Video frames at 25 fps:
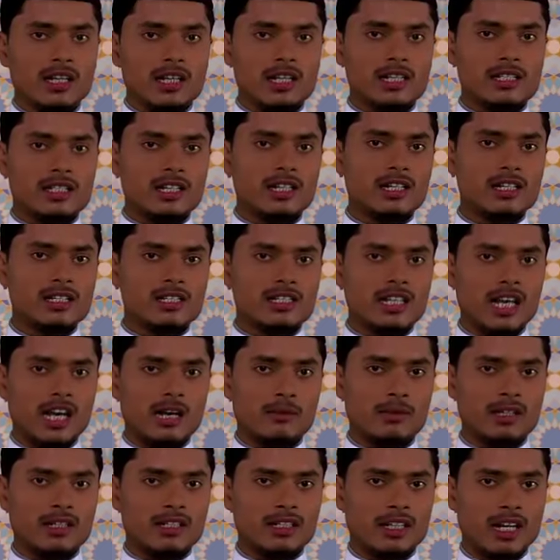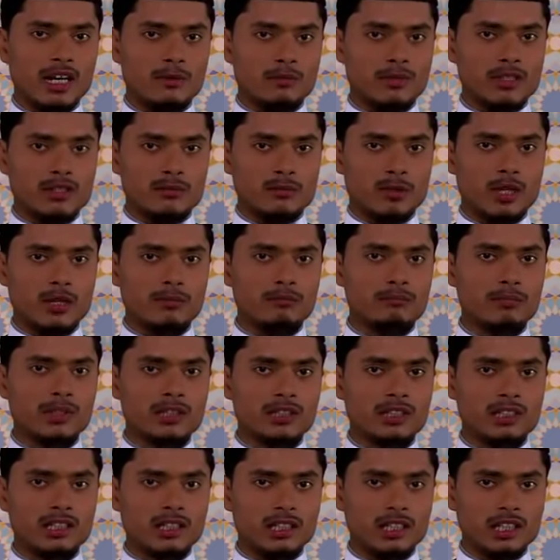इसलिए कि साहब कराम की
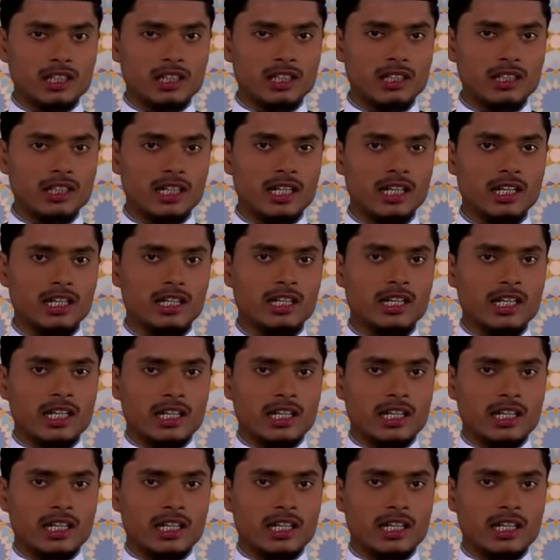मोहब्बत ये दीन है